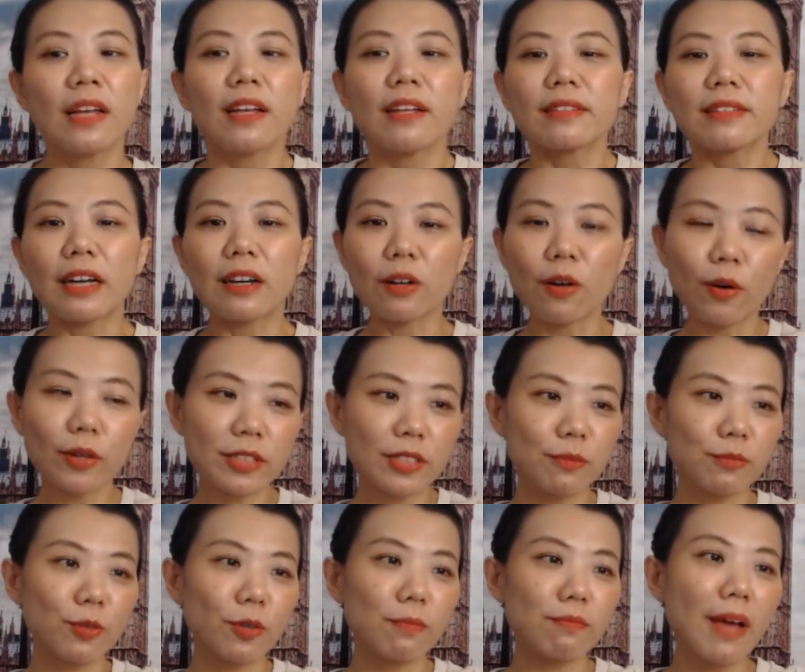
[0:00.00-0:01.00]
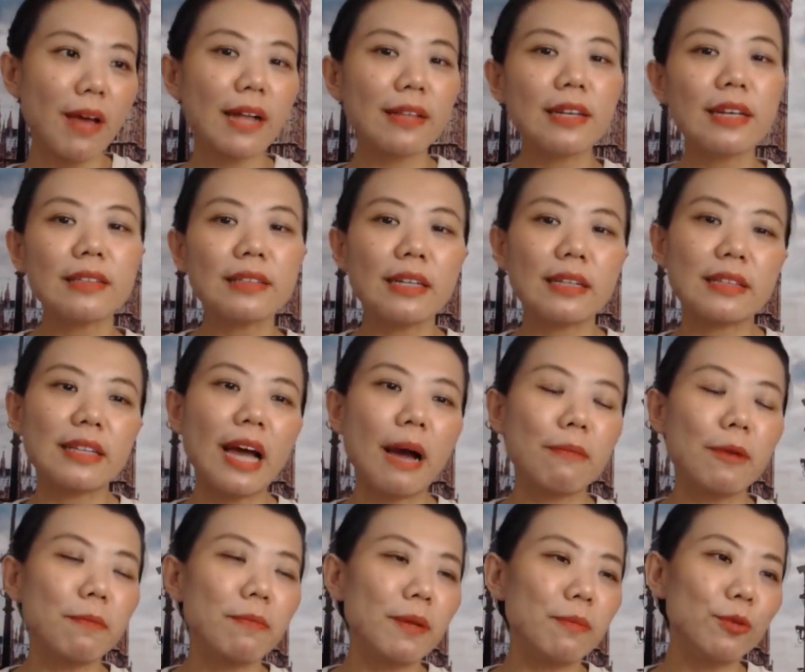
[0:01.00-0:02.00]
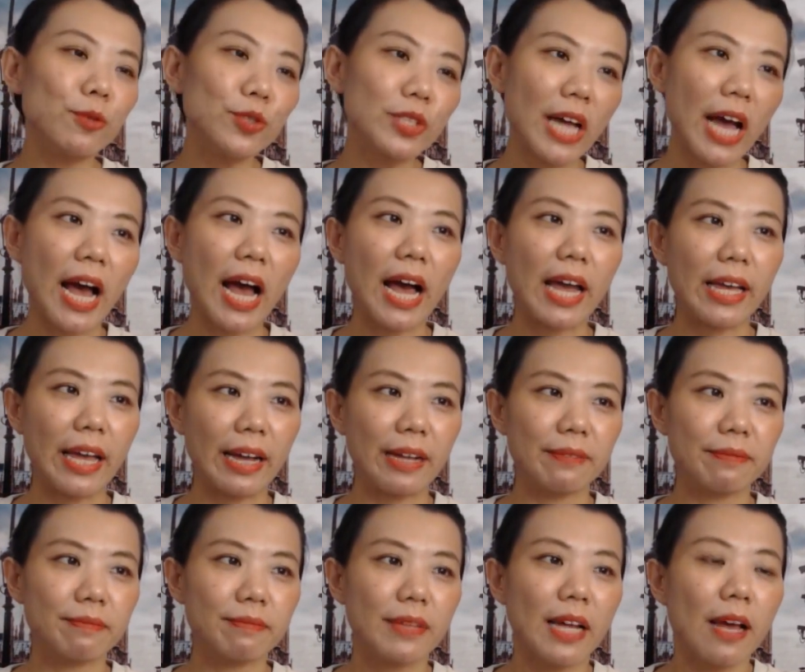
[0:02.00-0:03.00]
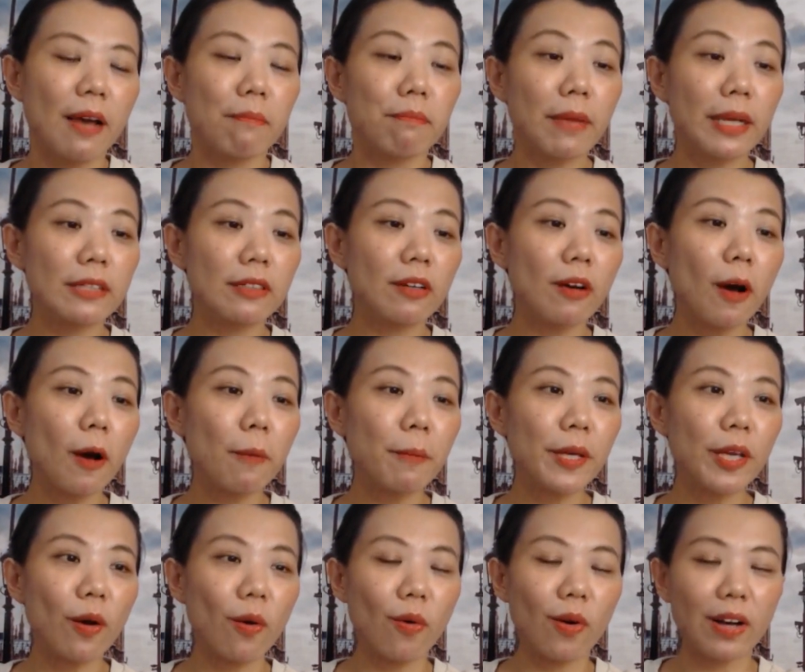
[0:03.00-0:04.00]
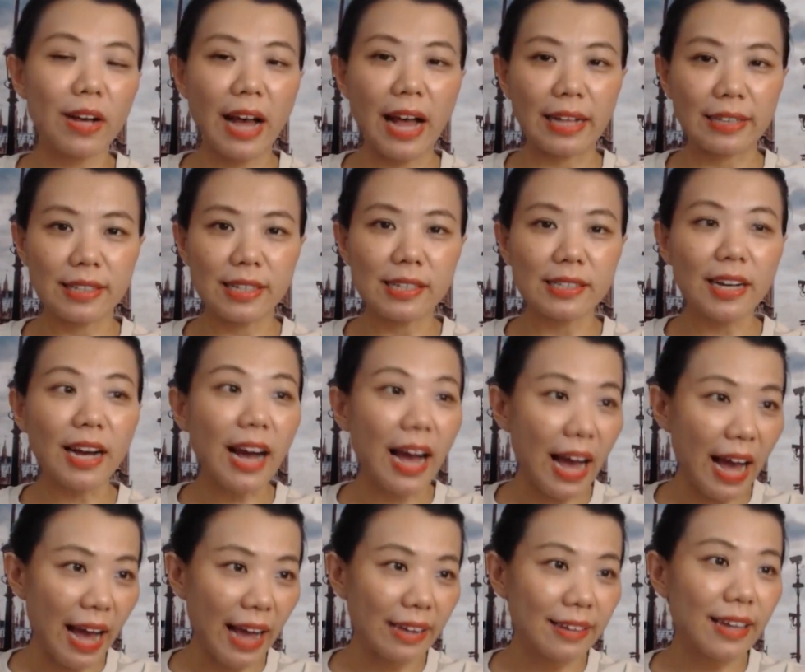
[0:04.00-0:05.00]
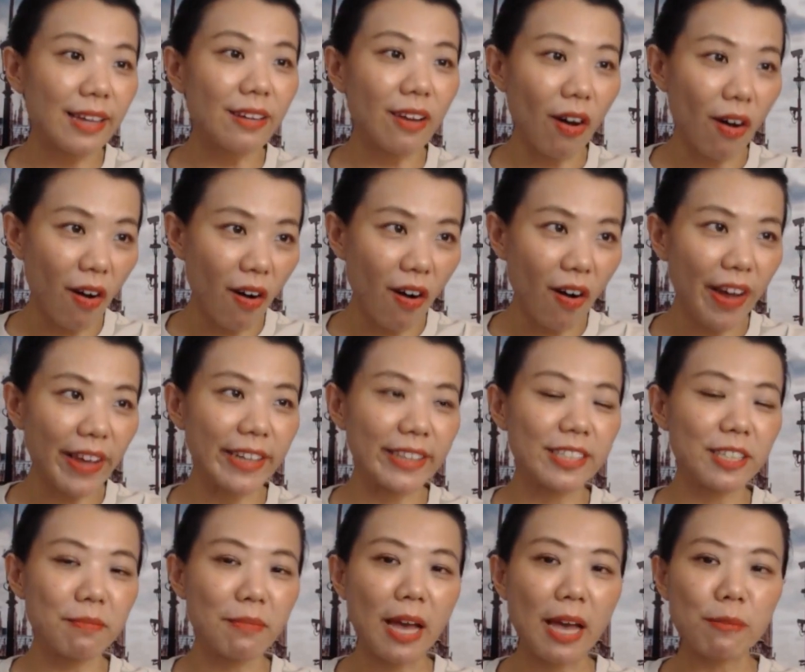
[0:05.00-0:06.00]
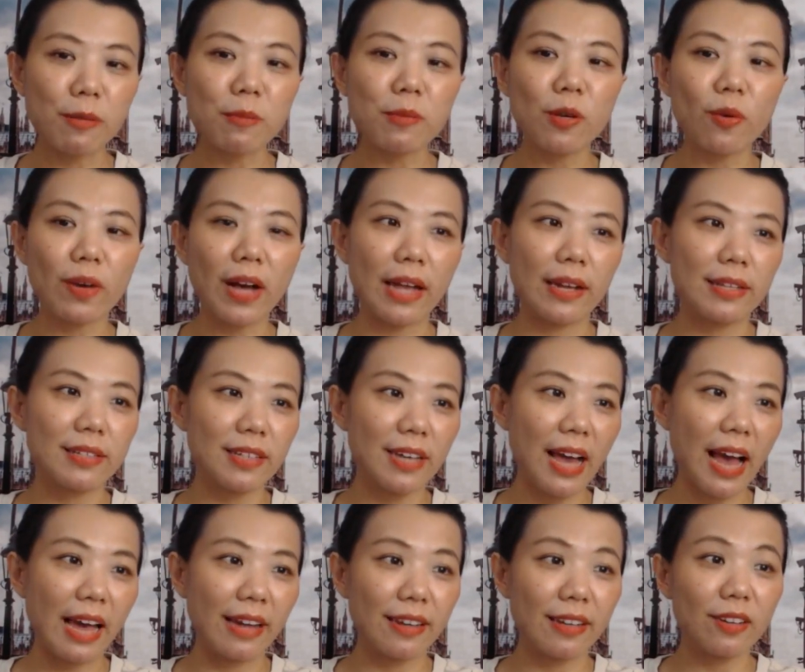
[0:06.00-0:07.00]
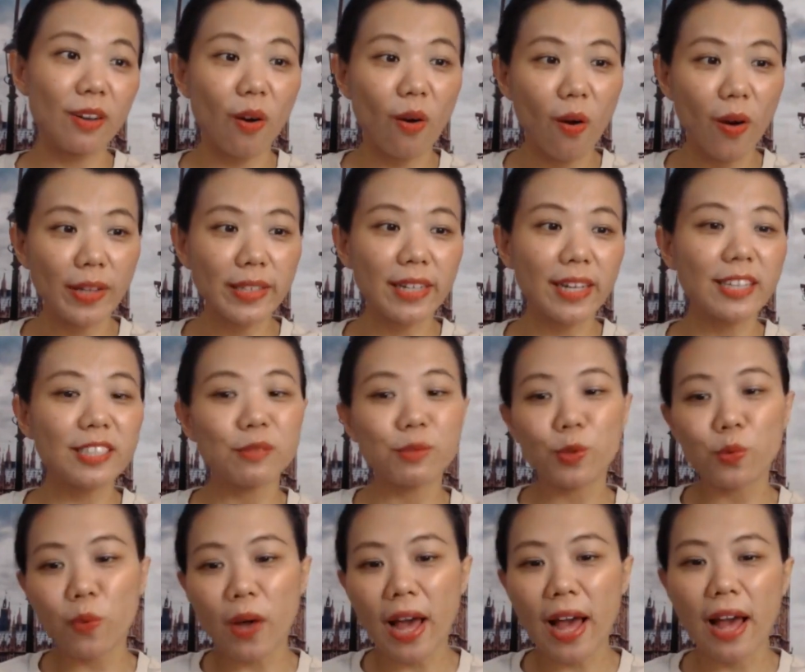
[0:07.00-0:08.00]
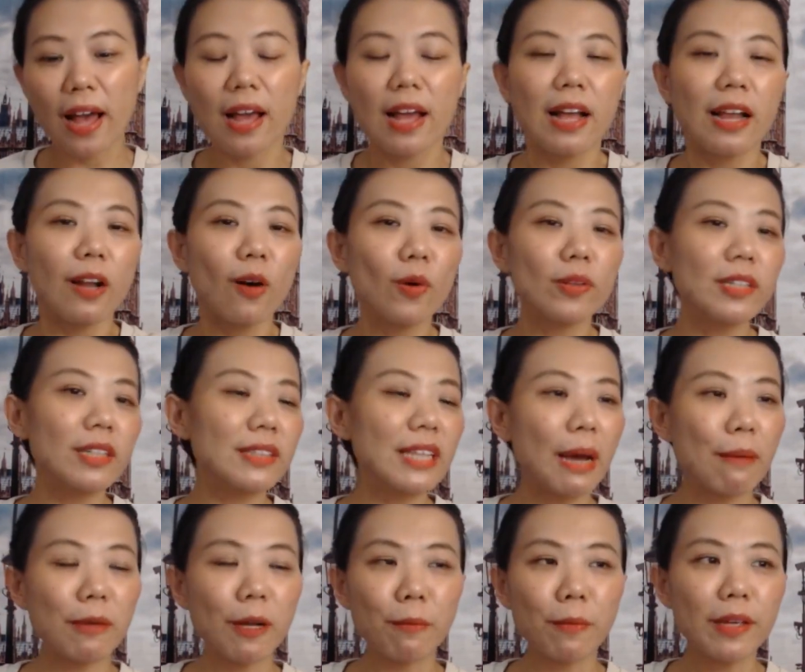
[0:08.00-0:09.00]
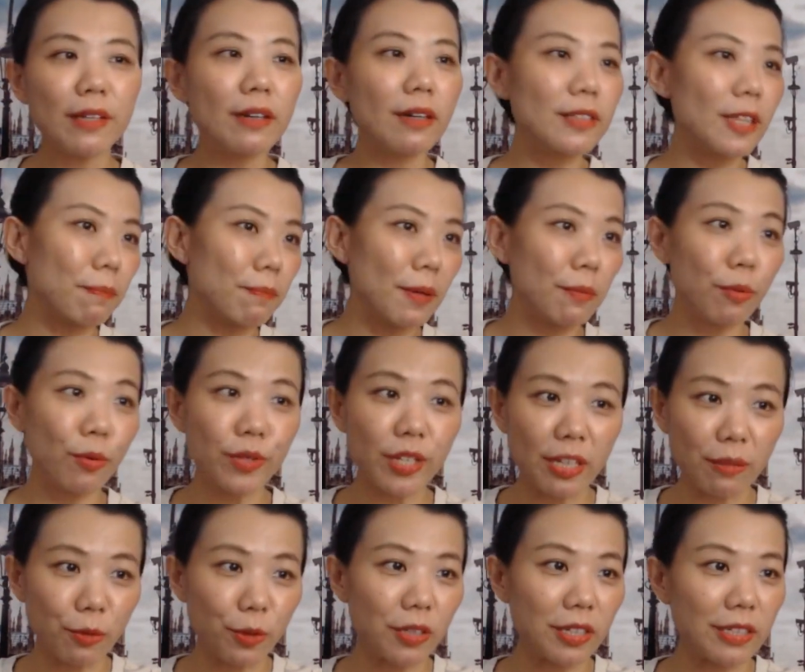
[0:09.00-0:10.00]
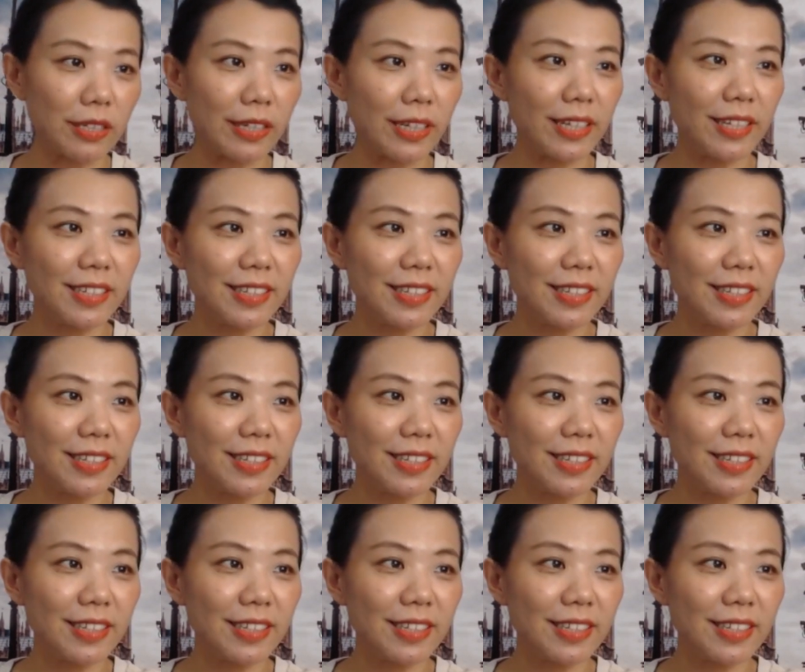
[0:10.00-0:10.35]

แต่คนจำนวนมากที่ติดตามเราเป็นผู้ชายอะมันก็มีโอกาสที่จะขายได้น้อยใช่ไหมมันมีโอกาสที่จะขายได้น้อยแต่ถ้าสมมติว่าคนติดตามเราไม่เยอะแต่เป็นผู้หญิงหมดเลย